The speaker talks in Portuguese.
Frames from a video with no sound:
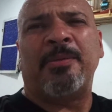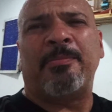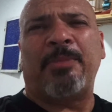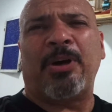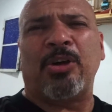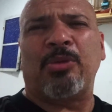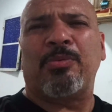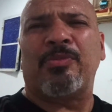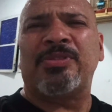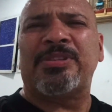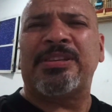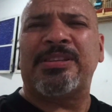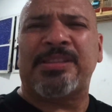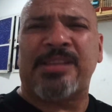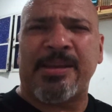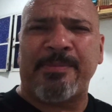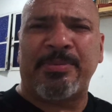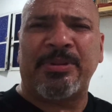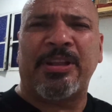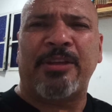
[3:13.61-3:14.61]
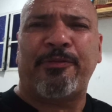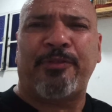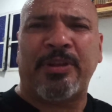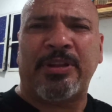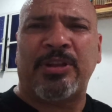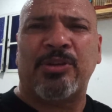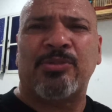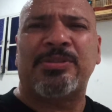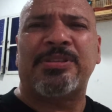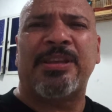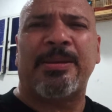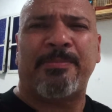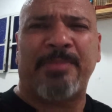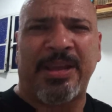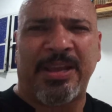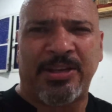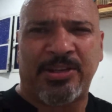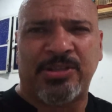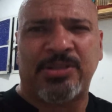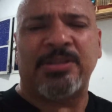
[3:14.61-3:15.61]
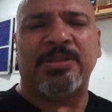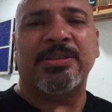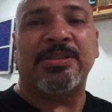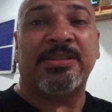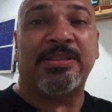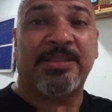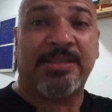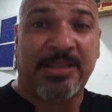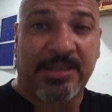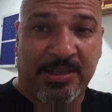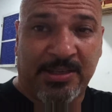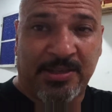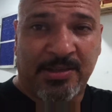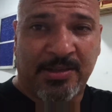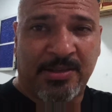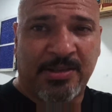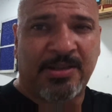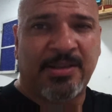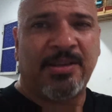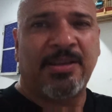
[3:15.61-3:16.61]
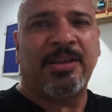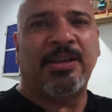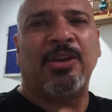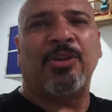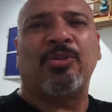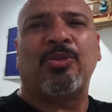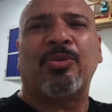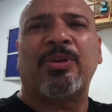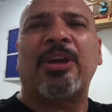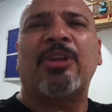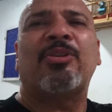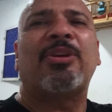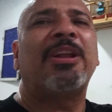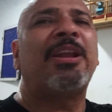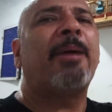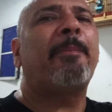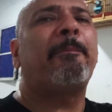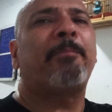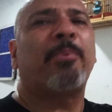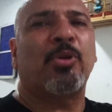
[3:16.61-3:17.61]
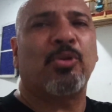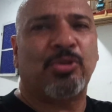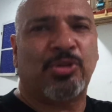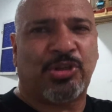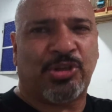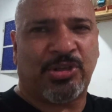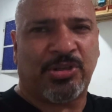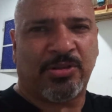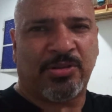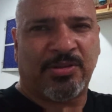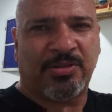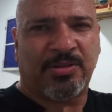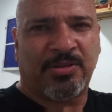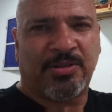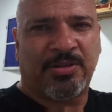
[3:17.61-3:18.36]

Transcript: Mauro, você sempre defendeu semente? Sim, eu não quero que ele apronte.